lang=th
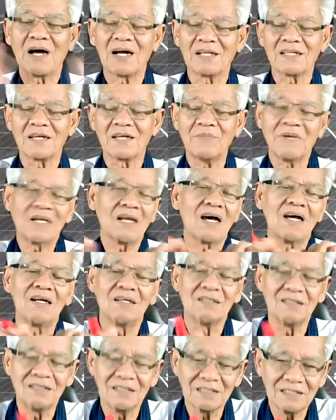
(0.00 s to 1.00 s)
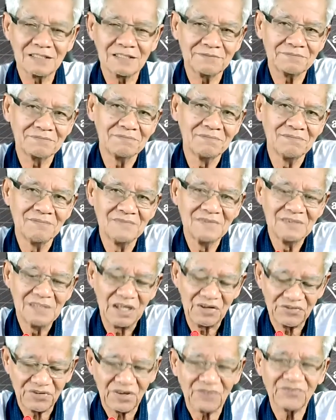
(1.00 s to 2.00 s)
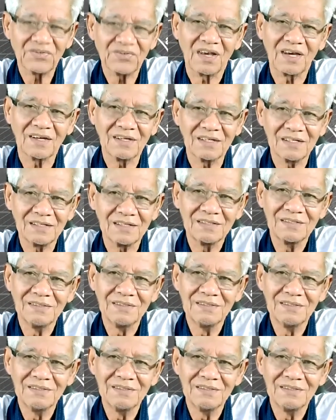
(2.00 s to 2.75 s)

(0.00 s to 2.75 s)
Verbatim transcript: ทางทำไม่ได้เลยแสงแสงเนี่ย